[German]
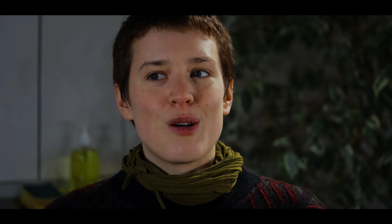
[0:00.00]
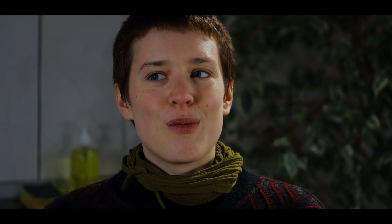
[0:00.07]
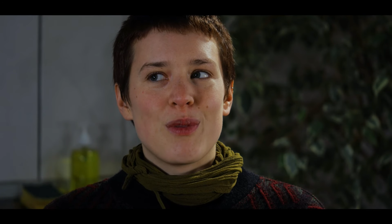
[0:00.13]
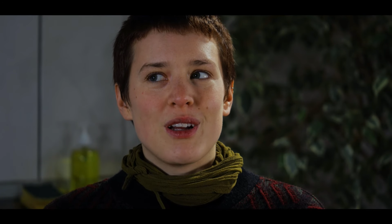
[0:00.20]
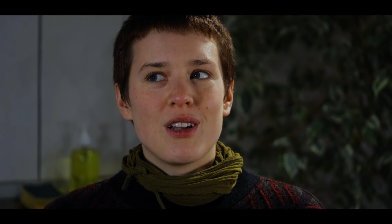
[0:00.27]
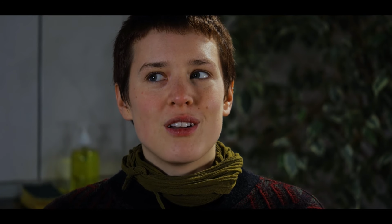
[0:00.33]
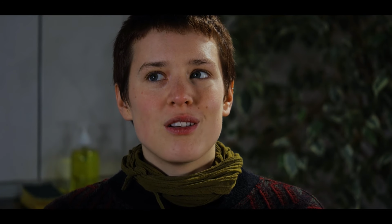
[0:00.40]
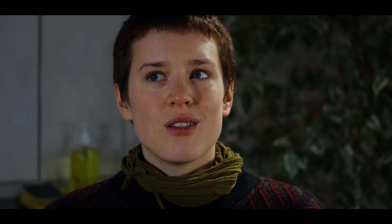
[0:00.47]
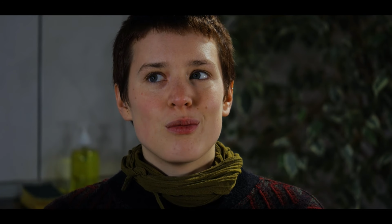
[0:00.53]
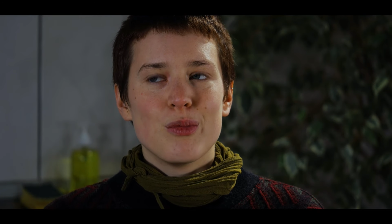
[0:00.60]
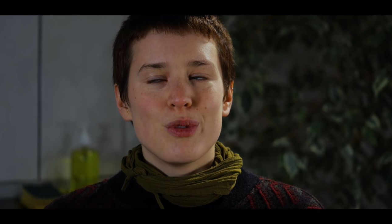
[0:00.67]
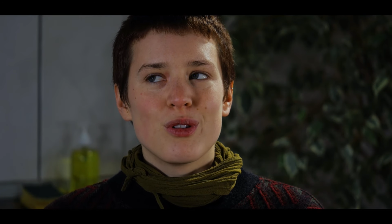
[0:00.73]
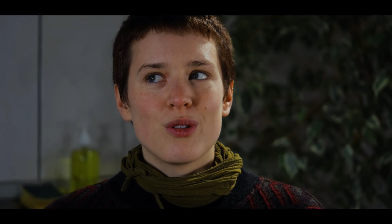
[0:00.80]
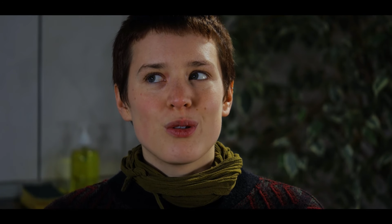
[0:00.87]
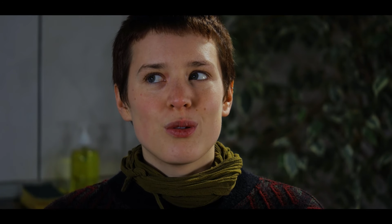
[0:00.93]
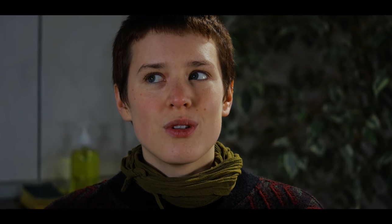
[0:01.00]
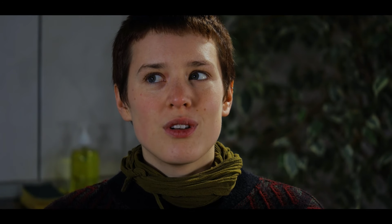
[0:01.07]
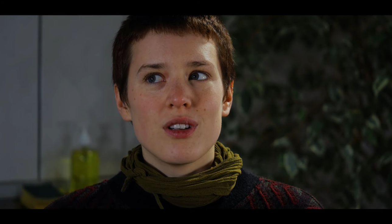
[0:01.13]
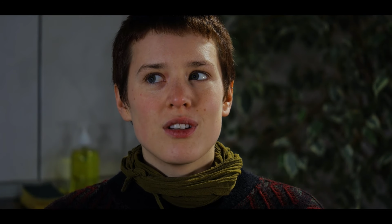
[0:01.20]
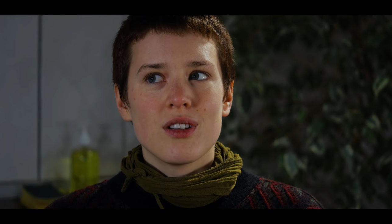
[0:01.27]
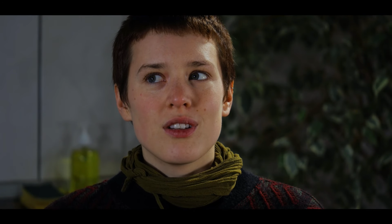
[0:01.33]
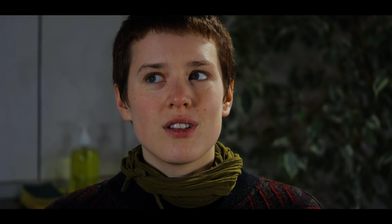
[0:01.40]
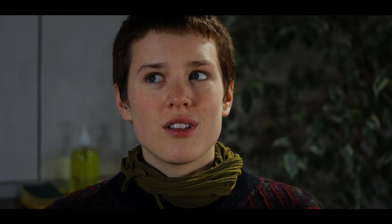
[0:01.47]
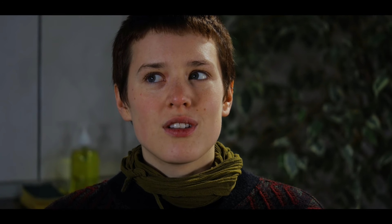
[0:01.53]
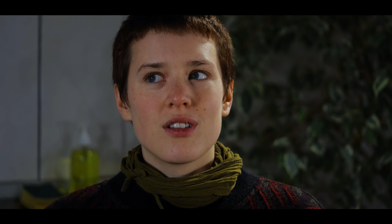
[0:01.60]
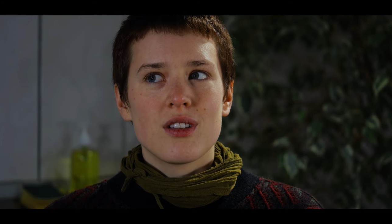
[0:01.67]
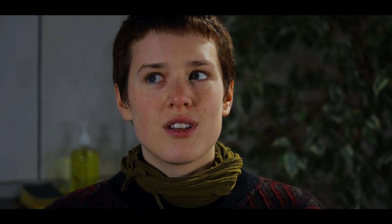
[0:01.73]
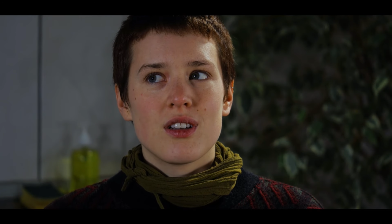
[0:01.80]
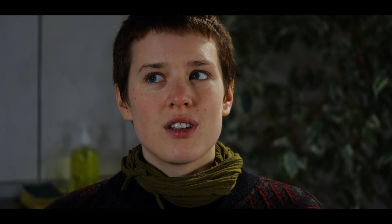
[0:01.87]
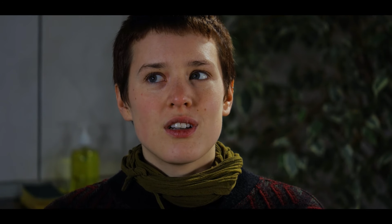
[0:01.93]
Meine Mission ist
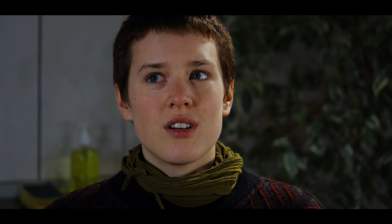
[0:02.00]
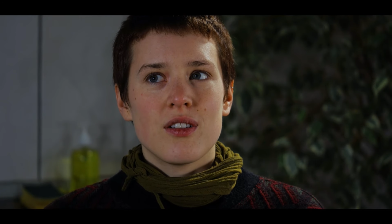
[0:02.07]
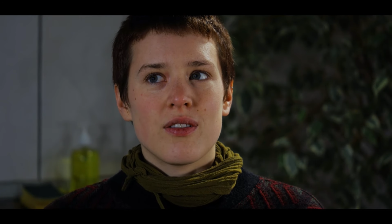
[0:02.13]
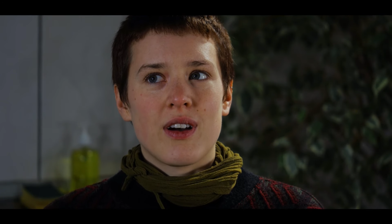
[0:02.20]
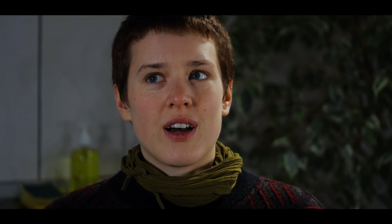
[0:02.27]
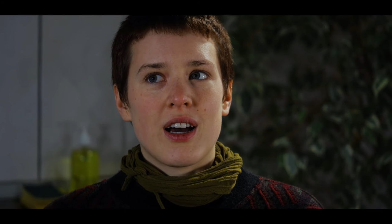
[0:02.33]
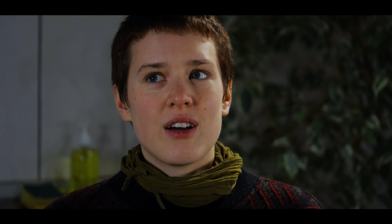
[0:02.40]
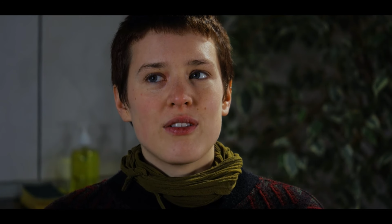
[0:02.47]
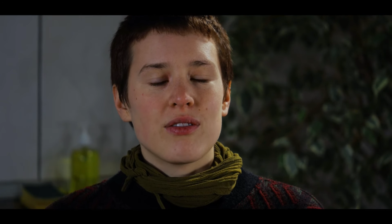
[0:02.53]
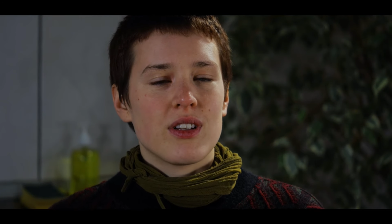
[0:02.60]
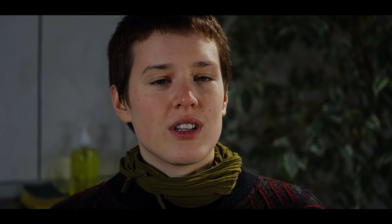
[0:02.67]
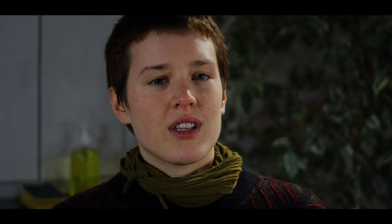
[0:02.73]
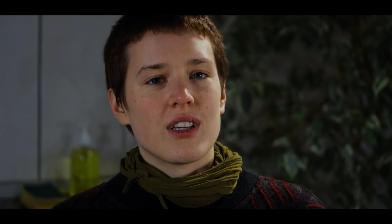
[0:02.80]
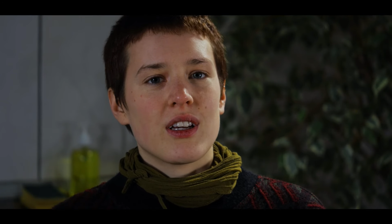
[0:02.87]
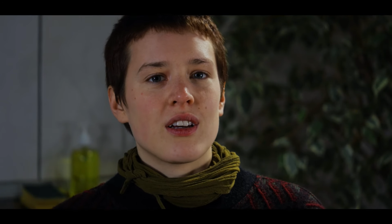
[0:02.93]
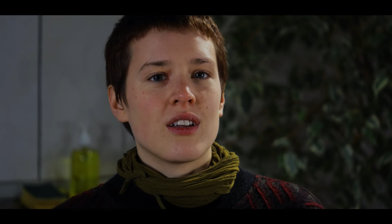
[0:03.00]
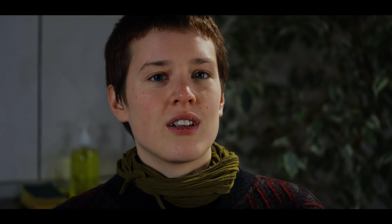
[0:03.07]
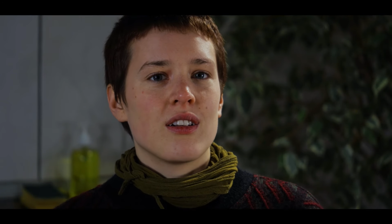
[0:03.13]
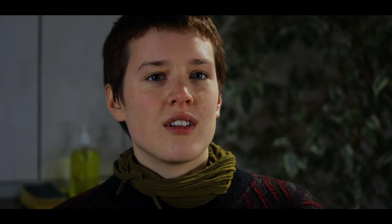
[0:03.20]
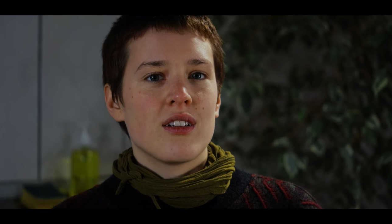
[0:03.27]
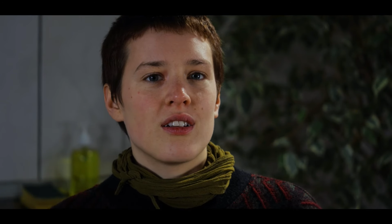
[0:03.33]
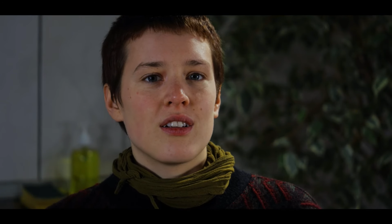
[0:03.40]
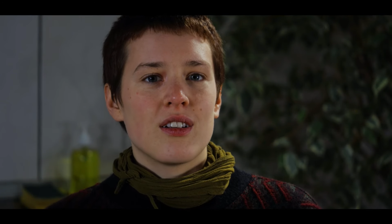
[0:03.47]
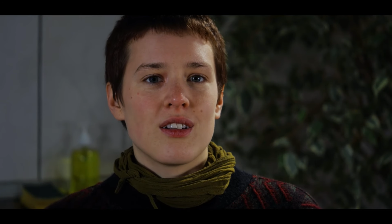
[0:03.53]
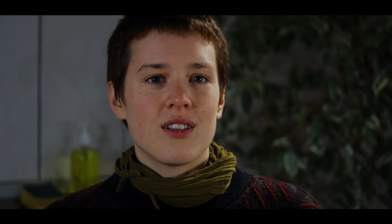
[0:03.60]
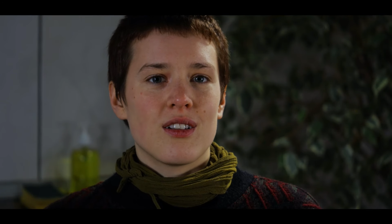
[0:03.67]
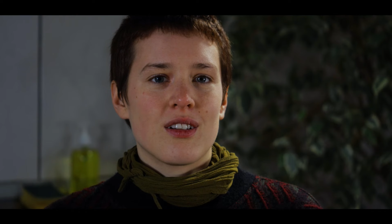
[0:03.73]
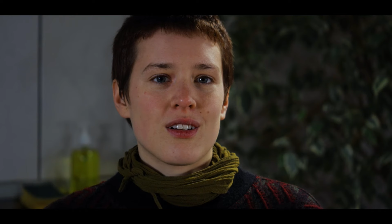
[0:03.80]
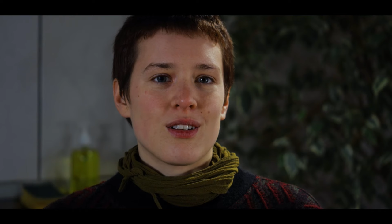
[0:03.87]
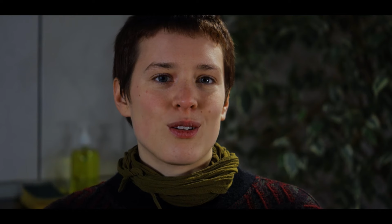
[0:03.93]
Wahrhaftigkeit.
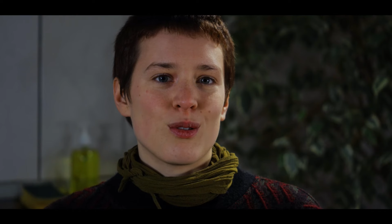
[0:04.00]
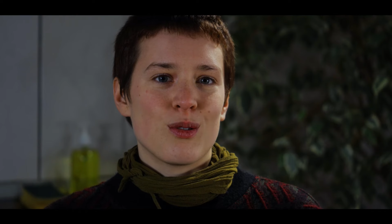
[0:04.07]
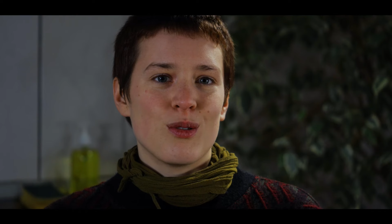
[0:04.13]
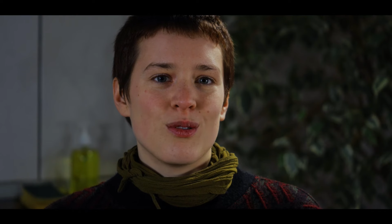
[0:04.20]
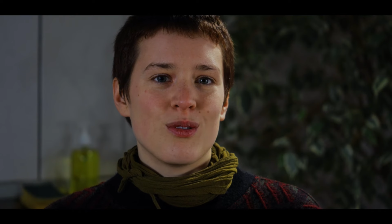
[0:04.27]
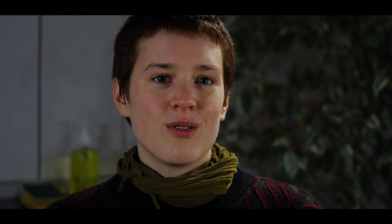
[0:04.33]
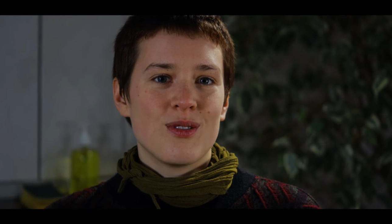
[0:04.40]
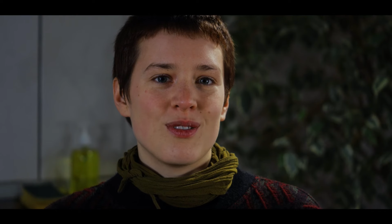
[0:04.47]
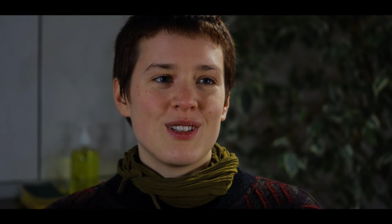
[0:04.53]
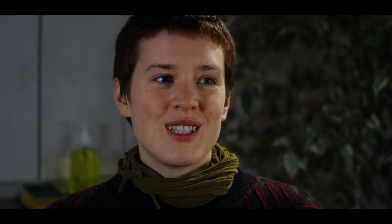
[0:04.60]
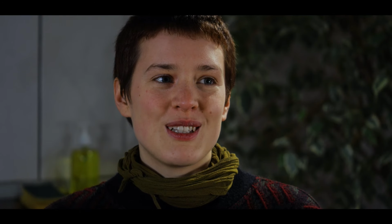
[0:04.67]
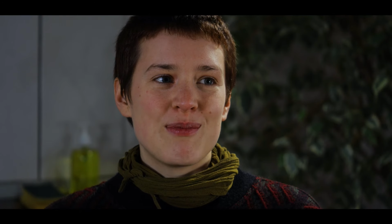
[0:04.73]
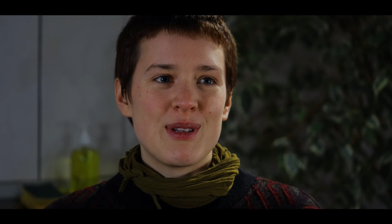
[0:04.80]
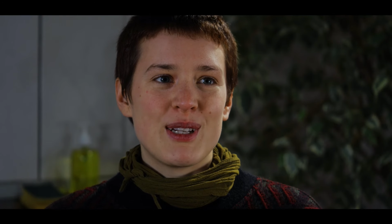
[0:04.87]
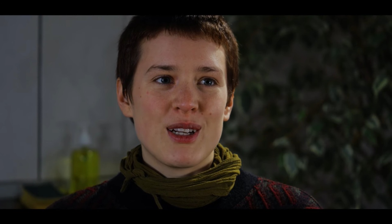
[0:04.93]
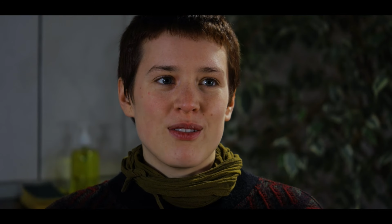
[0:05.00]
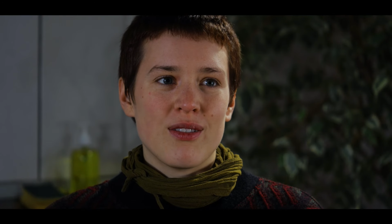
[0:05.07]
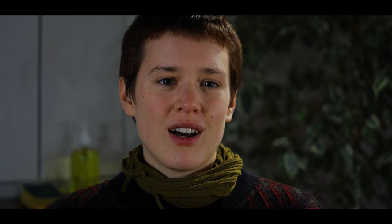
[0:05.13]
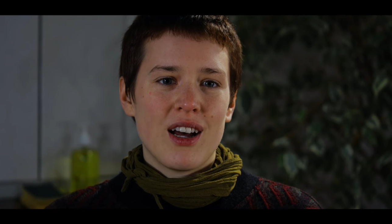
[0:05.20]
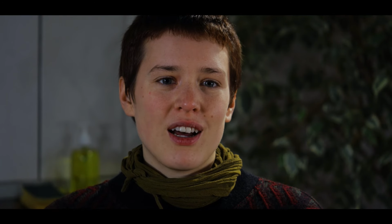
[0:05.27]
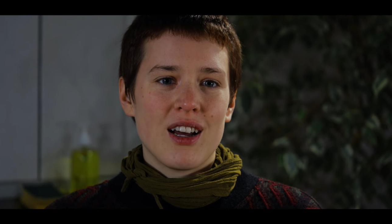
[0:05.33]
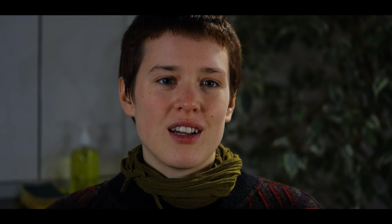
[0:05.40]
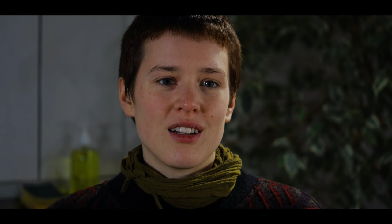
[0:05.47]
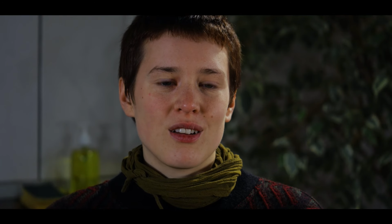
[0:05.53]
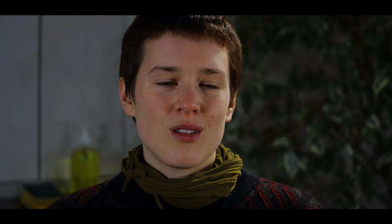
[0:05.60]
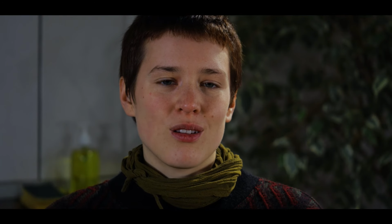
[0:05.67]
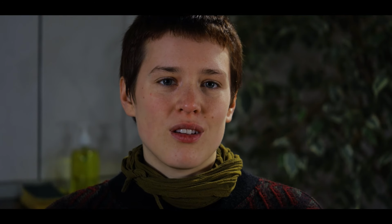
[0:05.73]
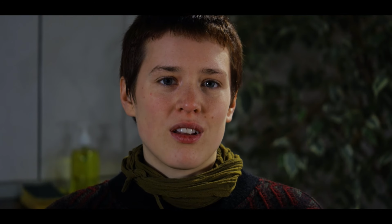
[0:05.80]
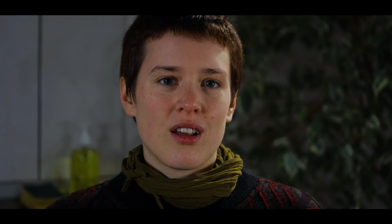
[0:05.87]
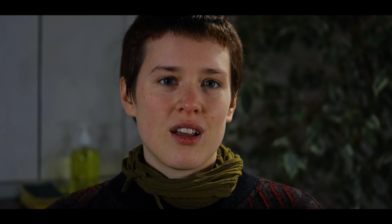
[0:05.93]
Also mit der Wahrheit
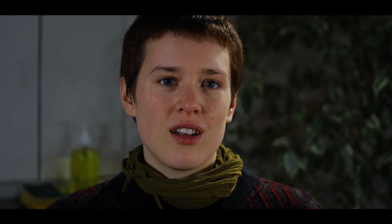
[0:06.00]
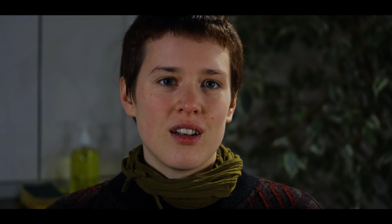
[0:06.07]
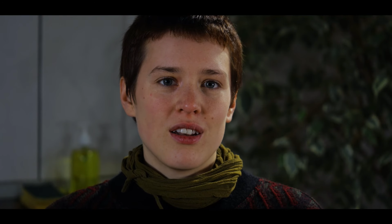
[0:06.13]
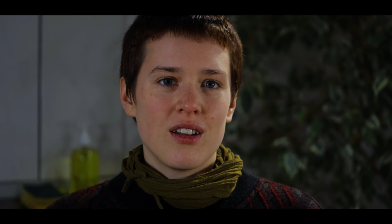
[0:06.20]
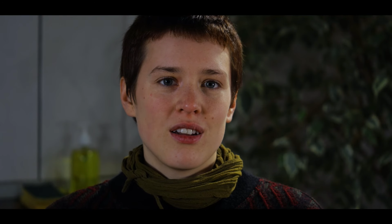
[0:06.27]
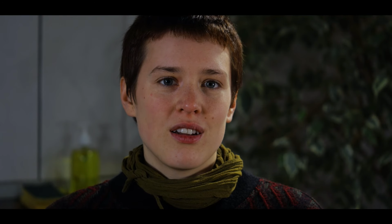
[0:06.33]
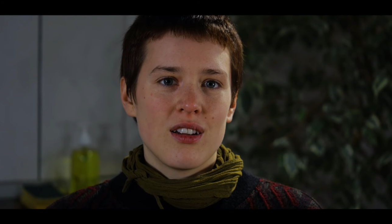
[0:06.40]
zu sein.